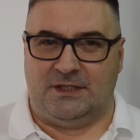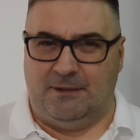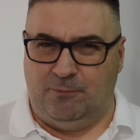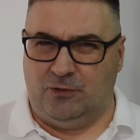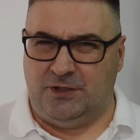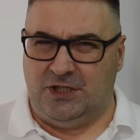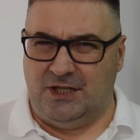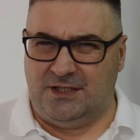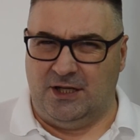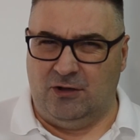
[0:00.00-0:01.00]
Цапюк
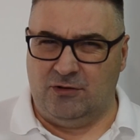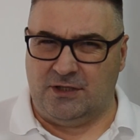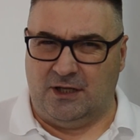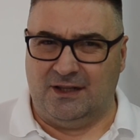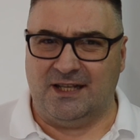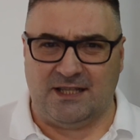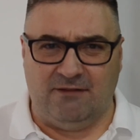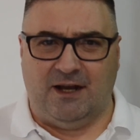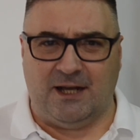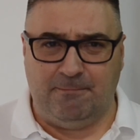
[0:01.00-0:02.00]
сейчас серьезно. На
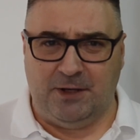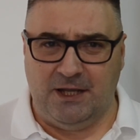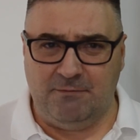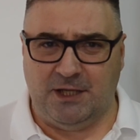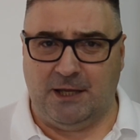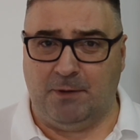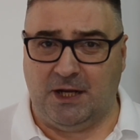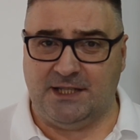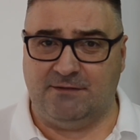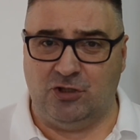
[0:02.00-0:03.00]
словах о преемнике
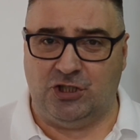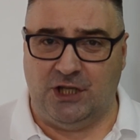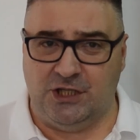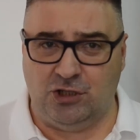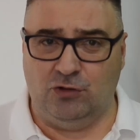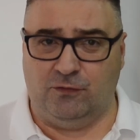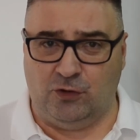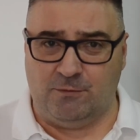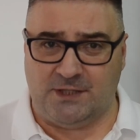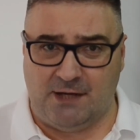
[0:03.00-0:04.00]
показывают женщину в
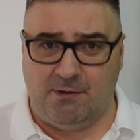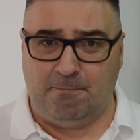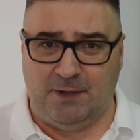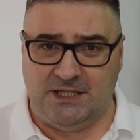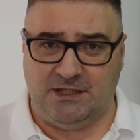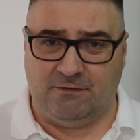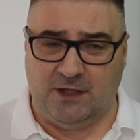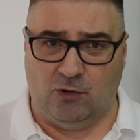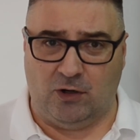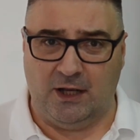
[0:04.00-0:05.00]
том самом платье в
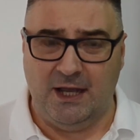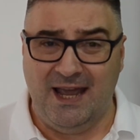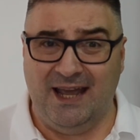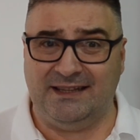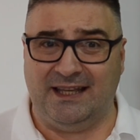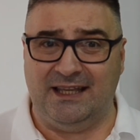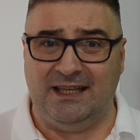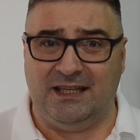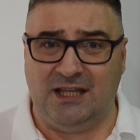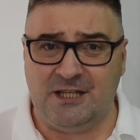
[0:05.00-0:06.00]
горох. Это
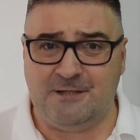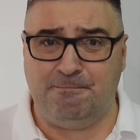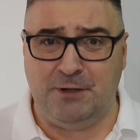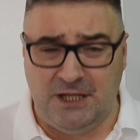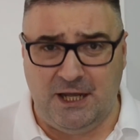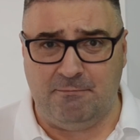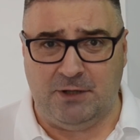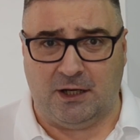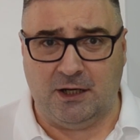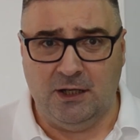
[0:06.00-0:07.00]
и есть
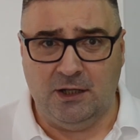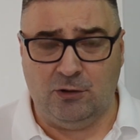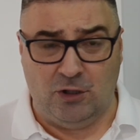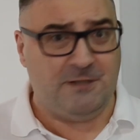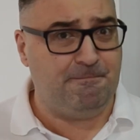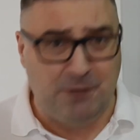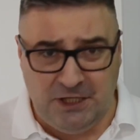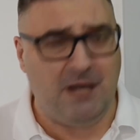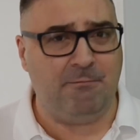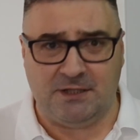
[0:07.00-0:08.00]
преемник, то есть
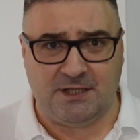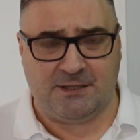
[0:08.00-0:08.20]
преемница